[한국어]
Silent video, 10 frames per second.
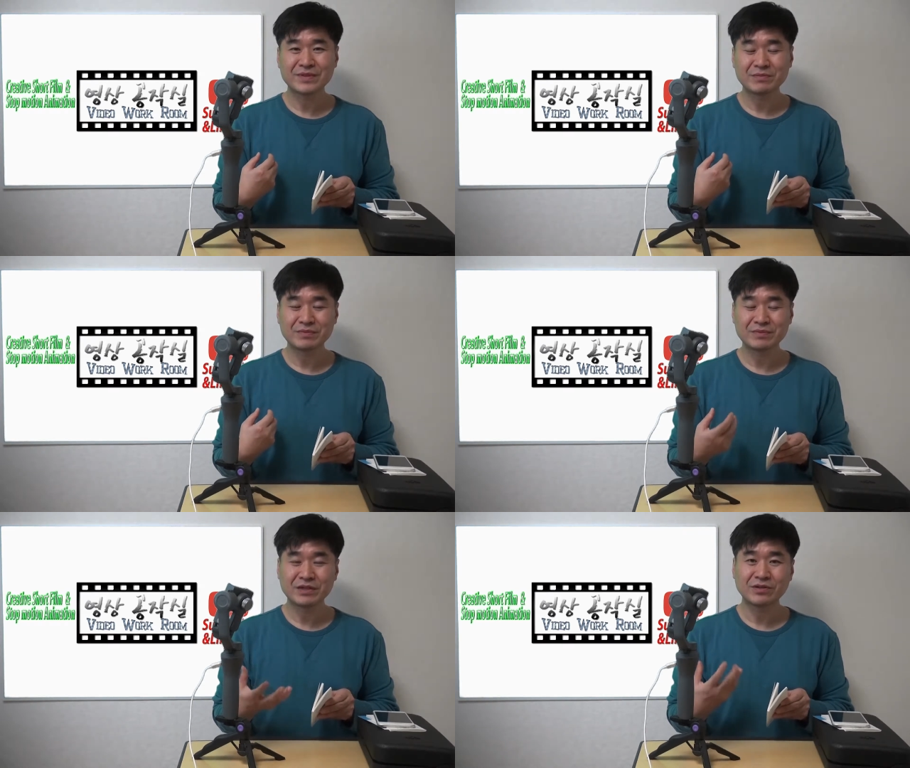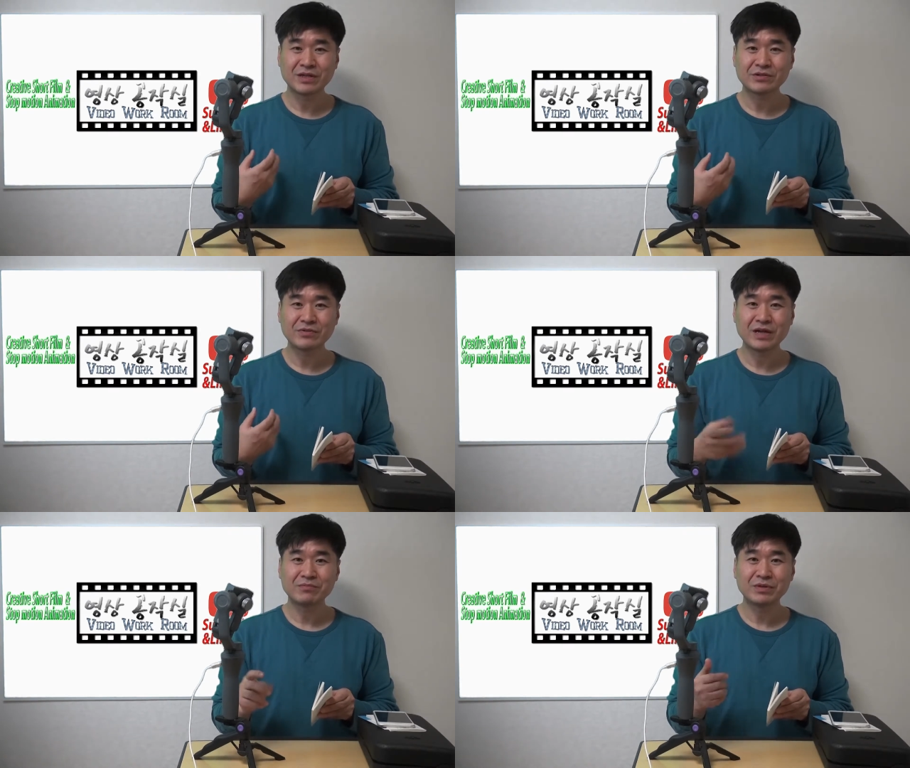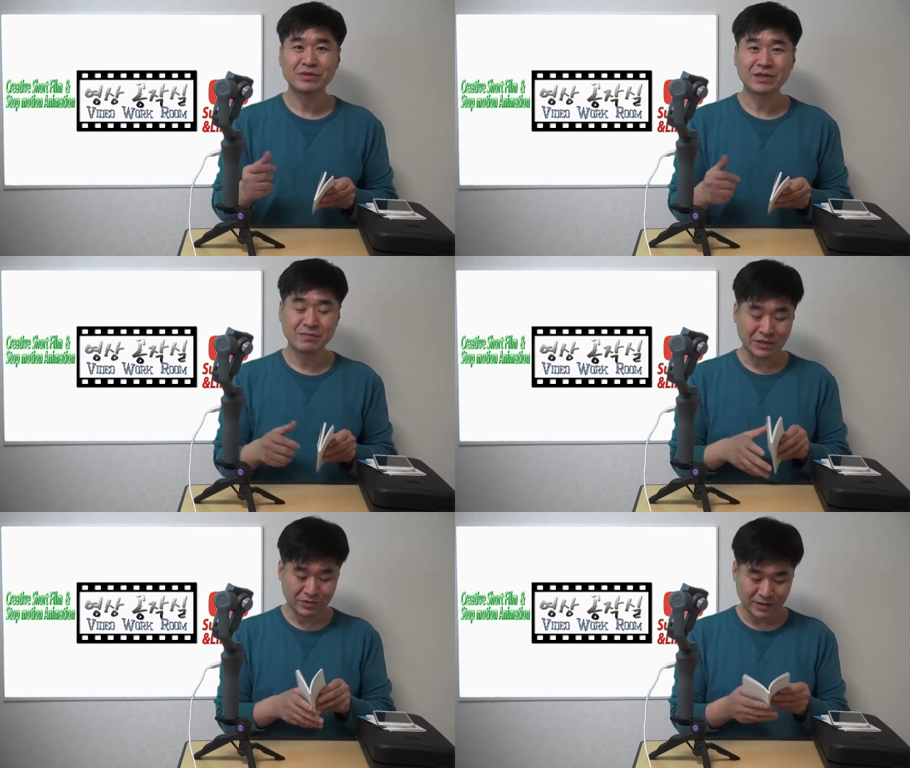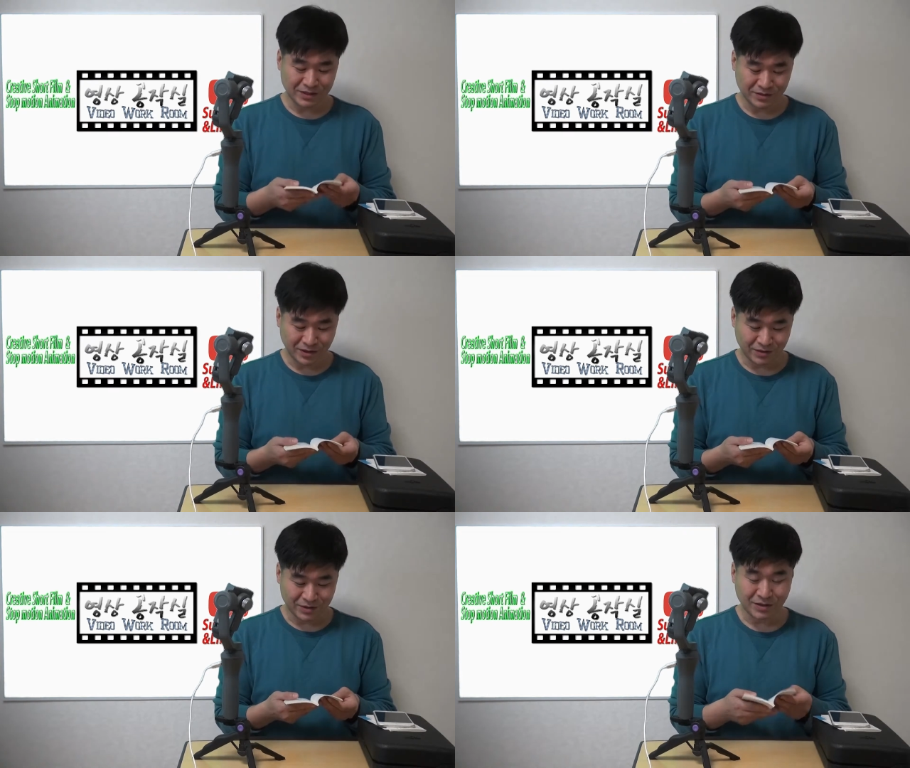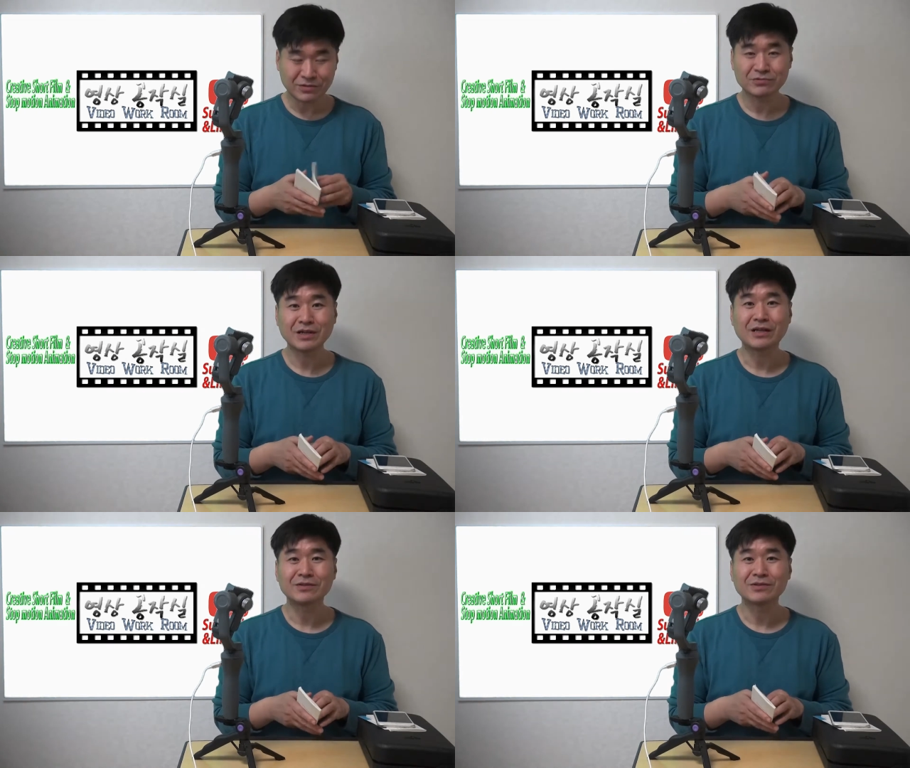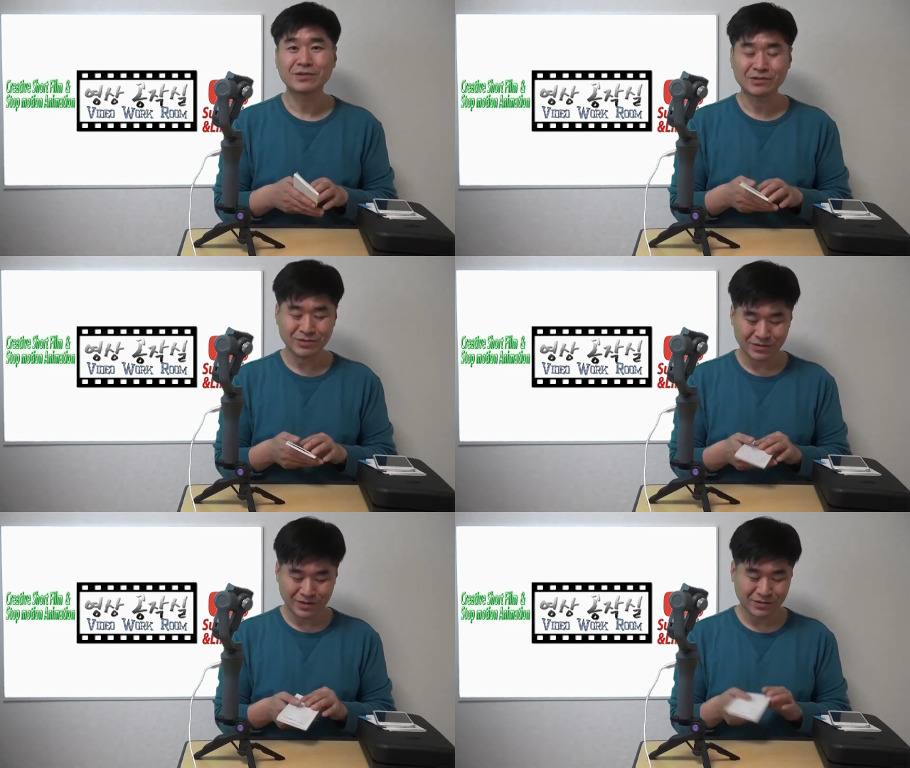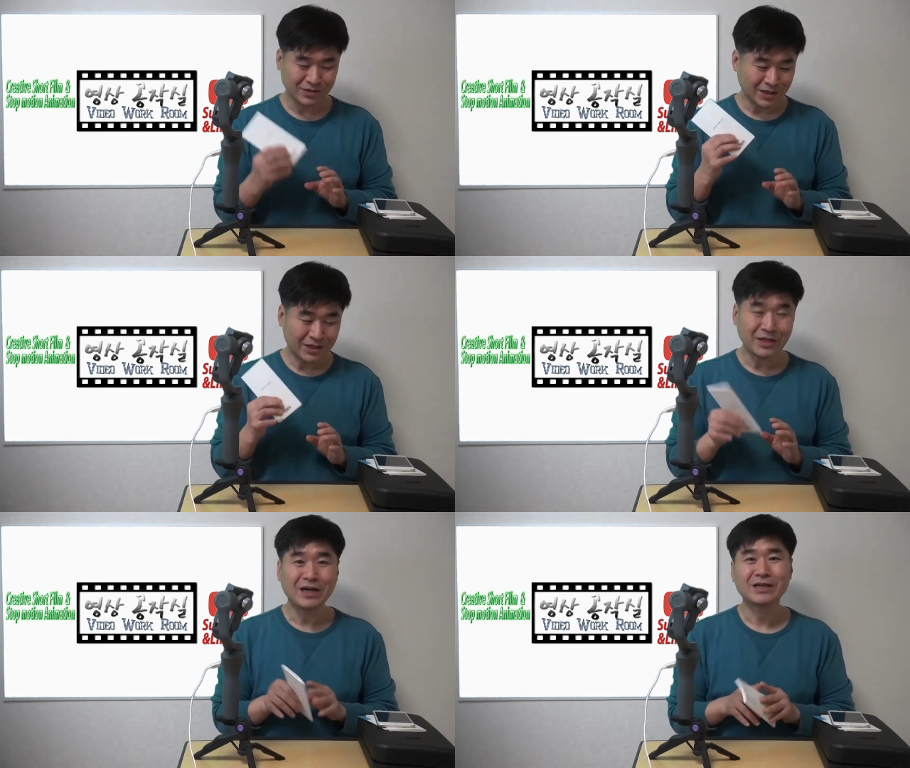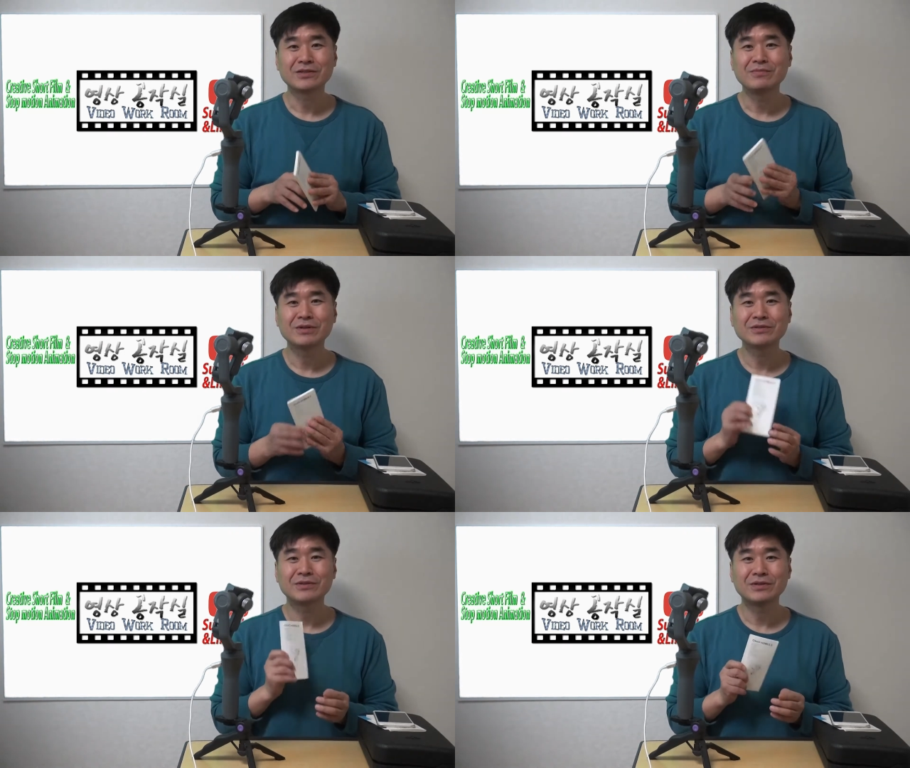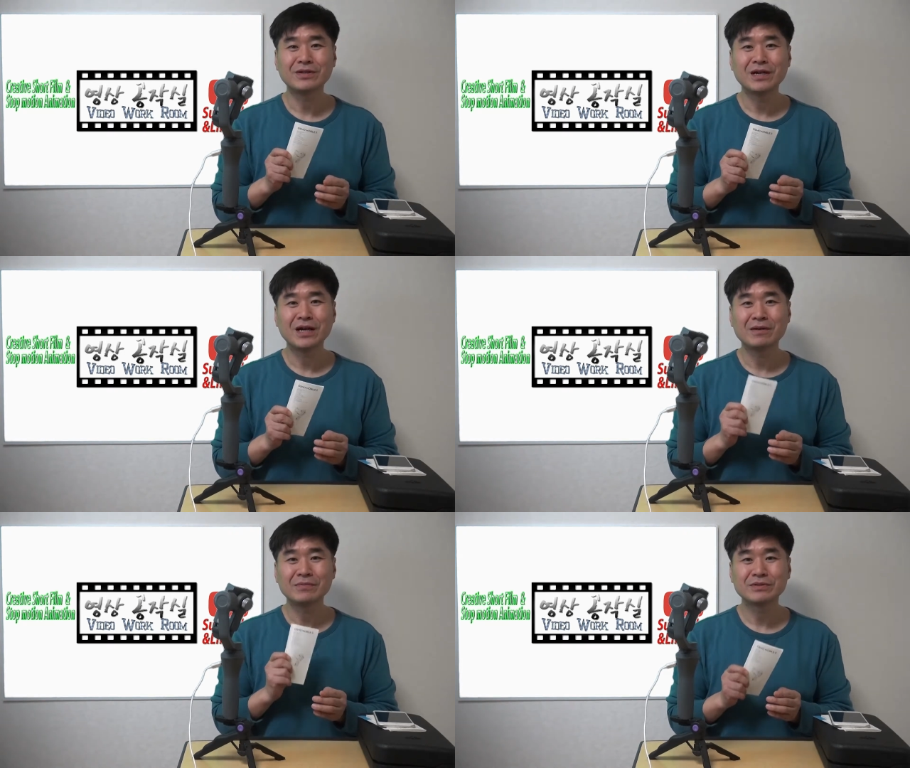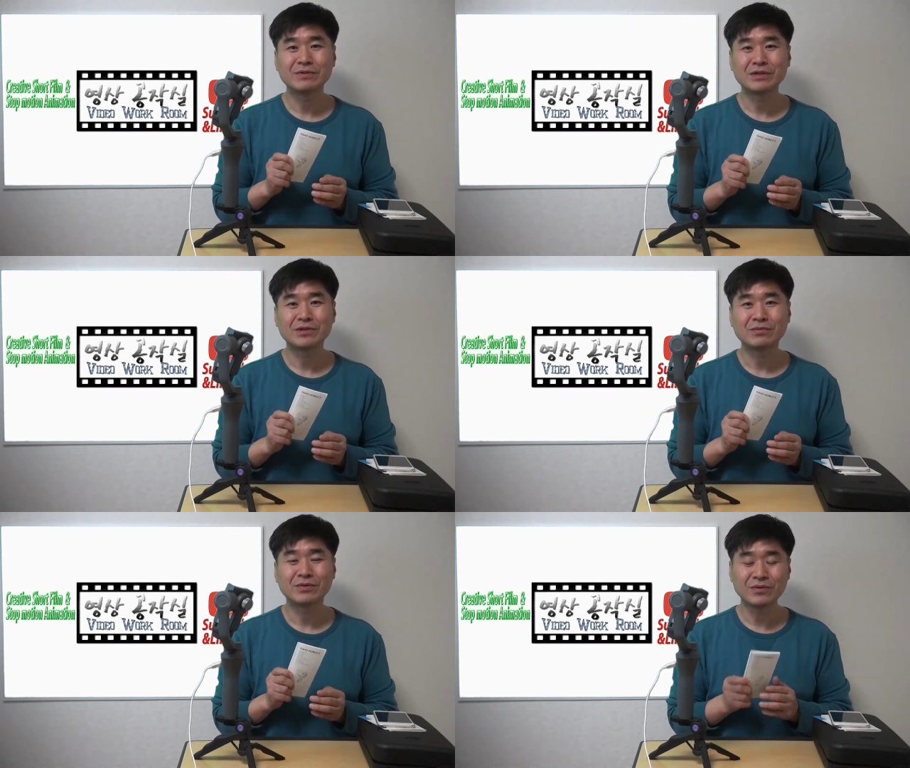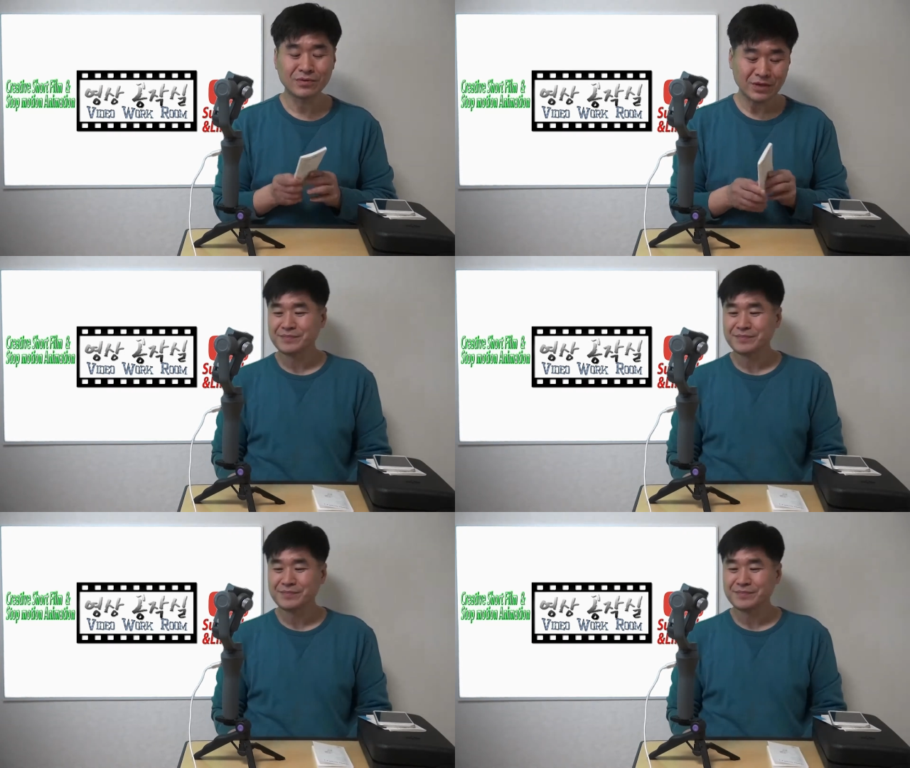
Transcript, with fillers: 제품을 꺼낸 후에 한번 이렇게 만져봤는데 생각도 잘 안 되더라고요. 그래서 아, 설명서를 한번 좀 읽어보고